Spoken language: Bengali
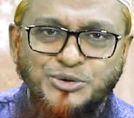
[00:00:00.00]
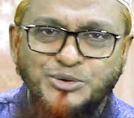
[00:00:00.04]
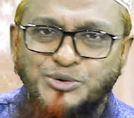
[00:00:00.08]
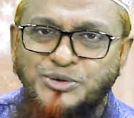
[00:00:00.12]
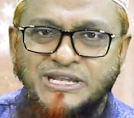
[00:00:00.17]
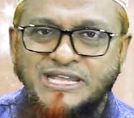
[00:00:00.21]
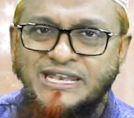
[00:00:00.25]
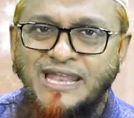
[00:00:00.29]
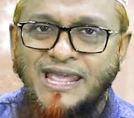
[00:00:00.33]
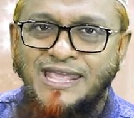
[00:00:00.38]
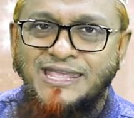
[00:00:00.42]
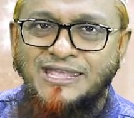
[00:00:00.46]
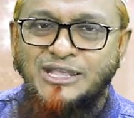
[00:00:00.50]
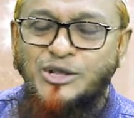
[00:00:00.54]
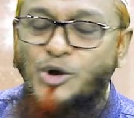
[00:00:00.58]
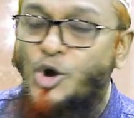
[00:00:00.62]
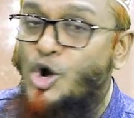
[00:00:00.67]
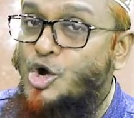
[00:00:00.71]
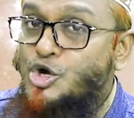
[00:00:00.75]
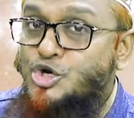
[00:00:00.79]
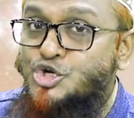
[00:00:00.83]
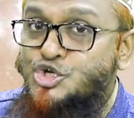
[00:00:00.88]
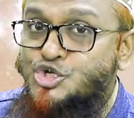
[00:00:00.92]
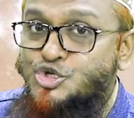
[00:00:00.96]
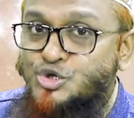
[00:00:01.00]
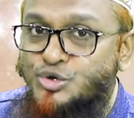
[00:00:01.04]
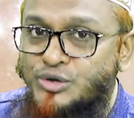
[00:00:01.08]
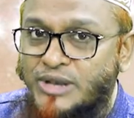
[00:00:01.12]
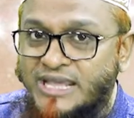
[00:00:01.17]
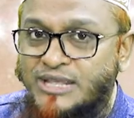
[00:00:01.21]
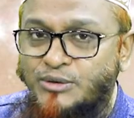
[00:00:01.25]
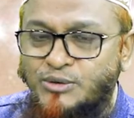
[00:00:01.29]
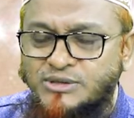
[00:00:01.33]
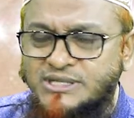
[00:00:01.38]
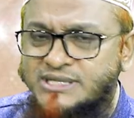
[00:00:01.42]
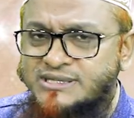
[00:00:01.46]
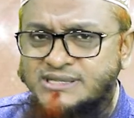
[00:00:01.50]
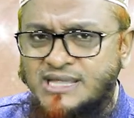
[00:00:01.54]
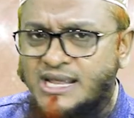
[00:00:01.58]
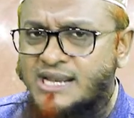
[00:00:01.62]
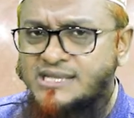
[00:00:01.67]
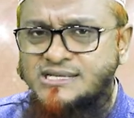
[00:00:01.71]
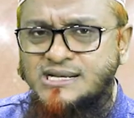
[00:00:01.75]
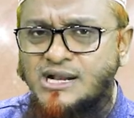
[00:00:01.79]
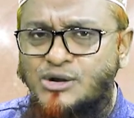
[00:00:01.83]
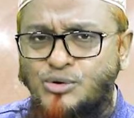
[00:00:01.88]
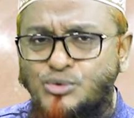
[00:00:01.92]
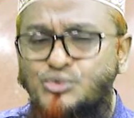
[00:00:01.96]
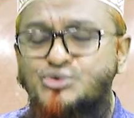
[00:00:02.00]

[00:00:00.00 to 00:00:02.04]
কোনো কি নাই অংশ নাই অর্থাৎ তারা যা